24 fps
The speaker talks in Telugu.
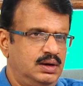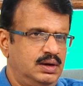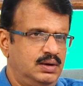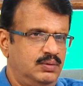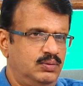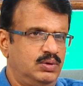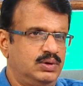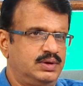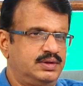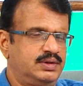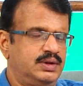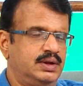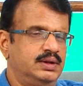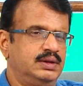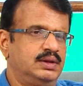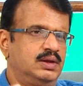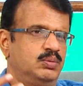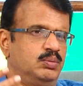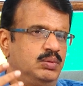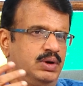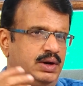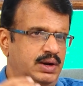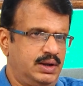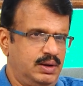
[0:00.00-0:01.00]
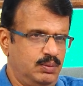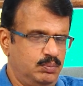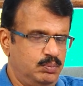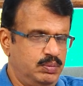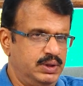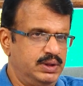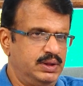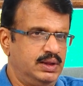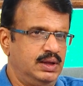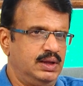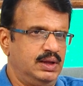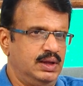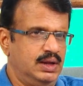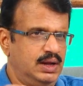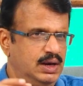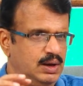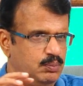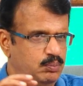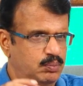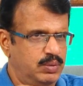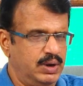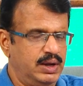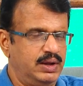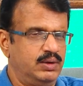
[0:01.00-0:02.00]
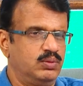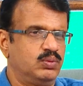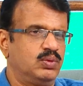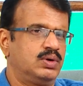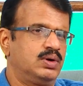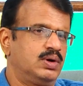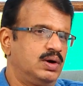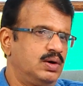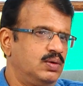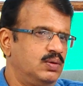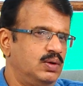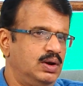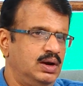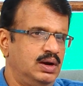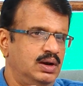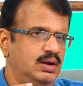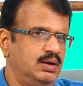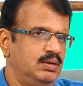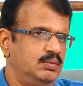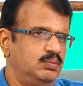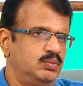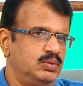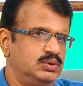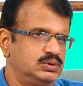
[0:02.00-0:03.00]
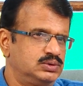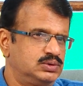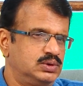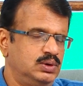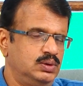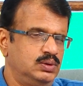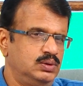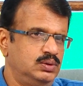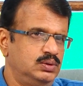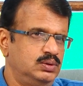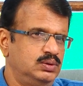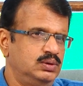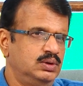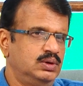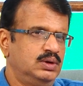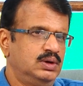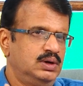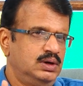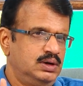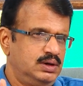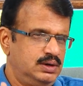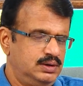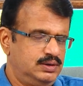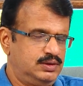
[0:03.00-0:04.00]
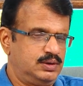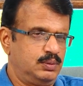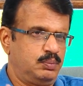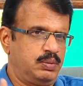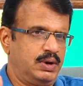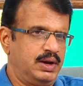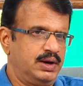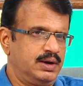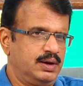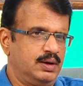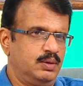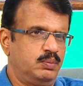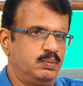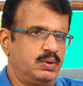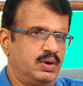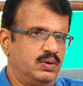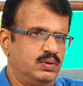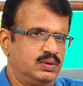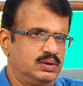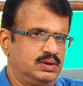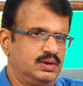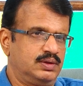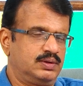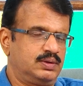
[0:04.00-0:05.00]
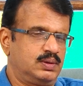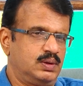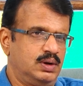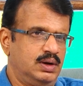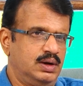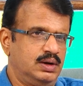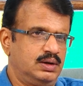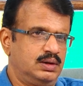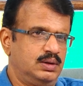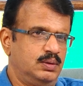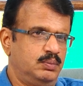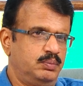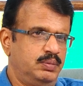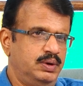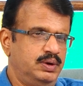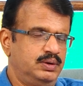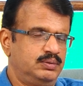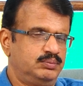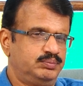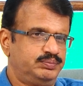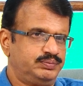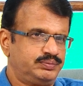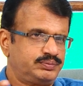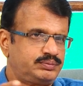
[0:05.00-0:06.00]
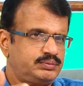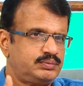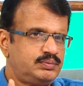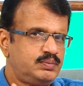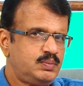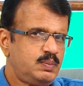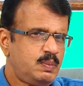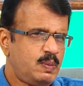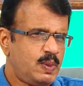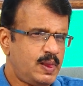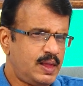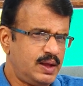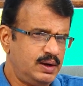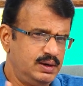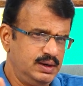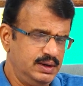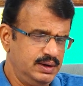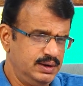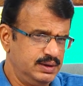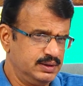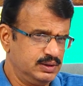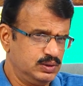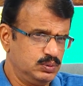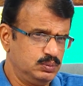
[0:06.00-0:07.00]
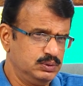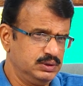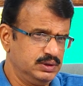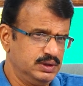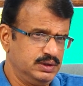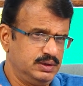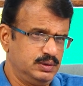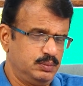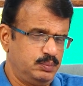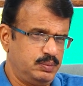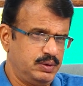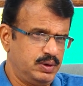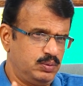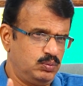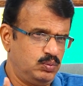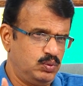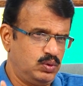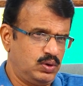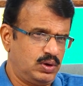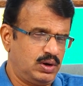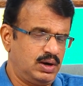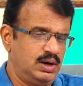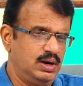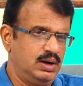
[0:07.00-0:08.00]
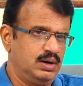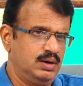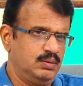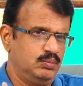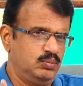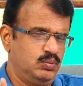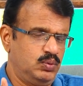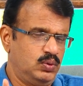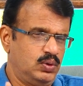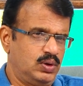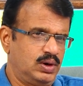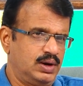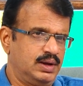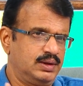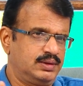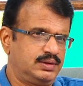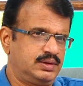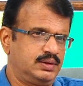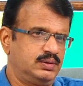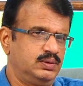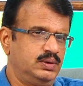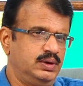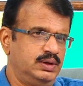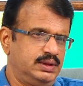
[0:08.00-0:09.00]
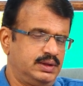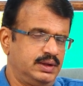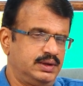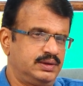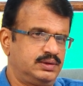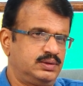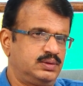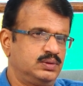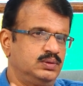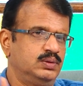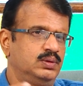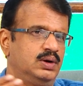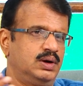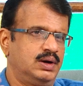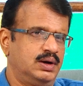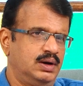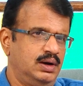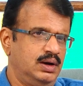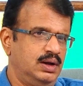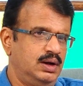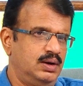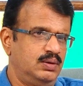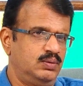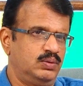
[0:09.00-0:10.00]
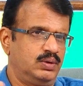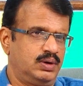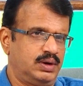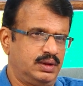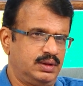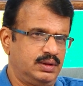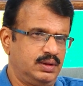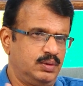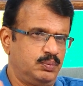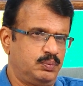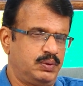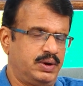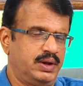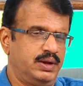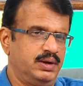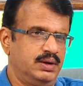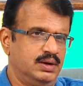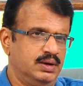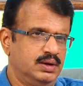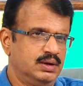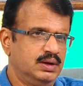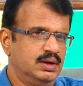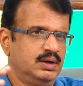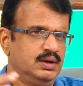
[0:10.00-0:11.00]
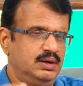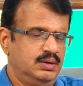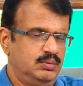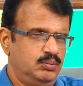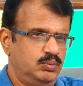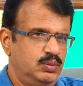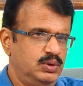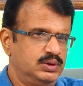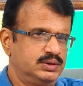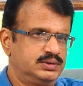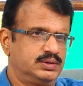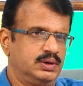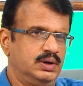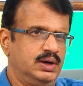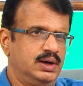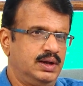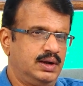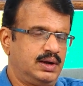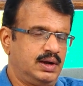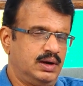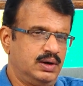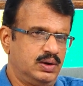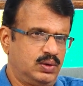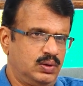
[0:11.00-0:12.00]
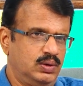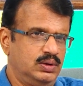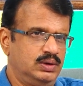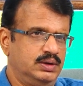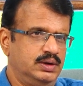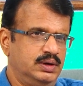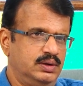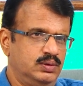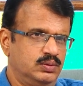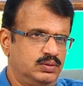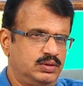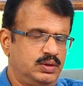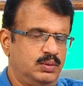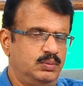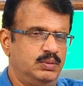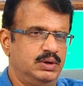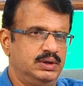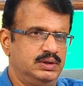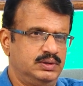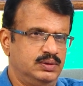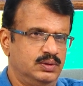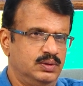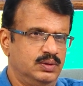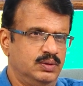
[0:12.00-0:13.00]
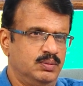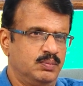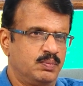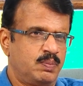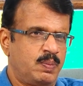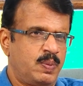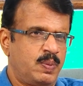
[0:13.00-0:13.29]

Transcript: రివర్స్ అయితే మనకి ఇబ్బంది అనే భయం ఉండడం వల్లే మనుషులు డిసిప్లిన్గా ప్రవర్తిస్తున్నారు తప్ప నేను ఎంతమందే చెప్పాను మోరల్ మోరల్స్ ఎథిక్స్ అండ్ లా ఉంటుంది ఎప్పుడైనా మనుషుల్ని కంట్రోల్ చేయడం సమాజంలో